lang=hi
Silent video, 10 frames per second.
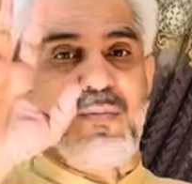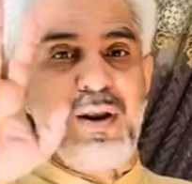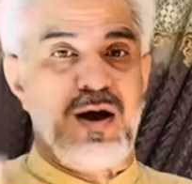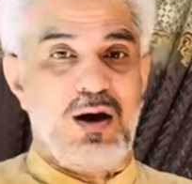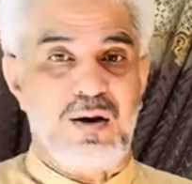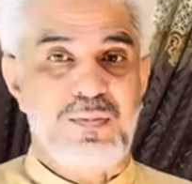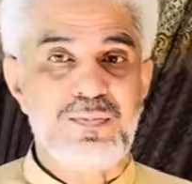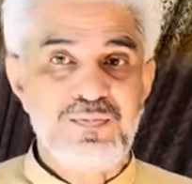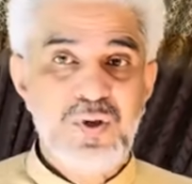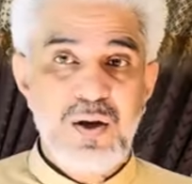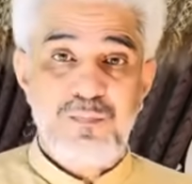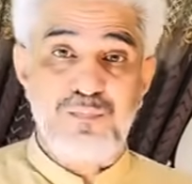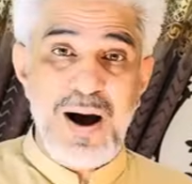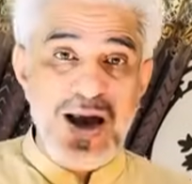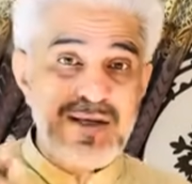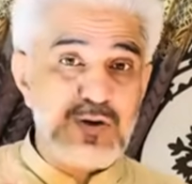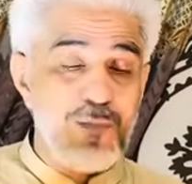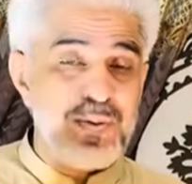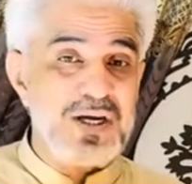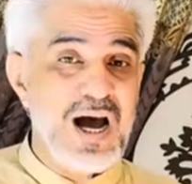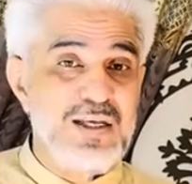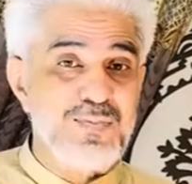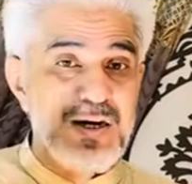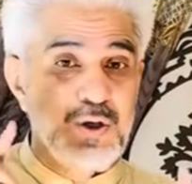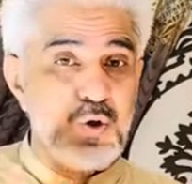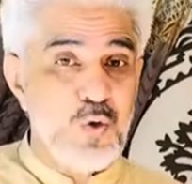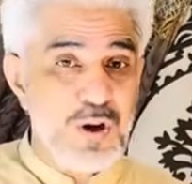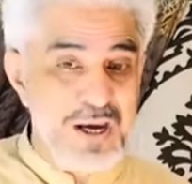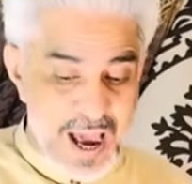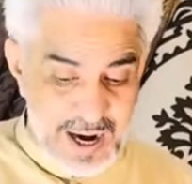मिलेगा बाईस सौ पचास में डोरिया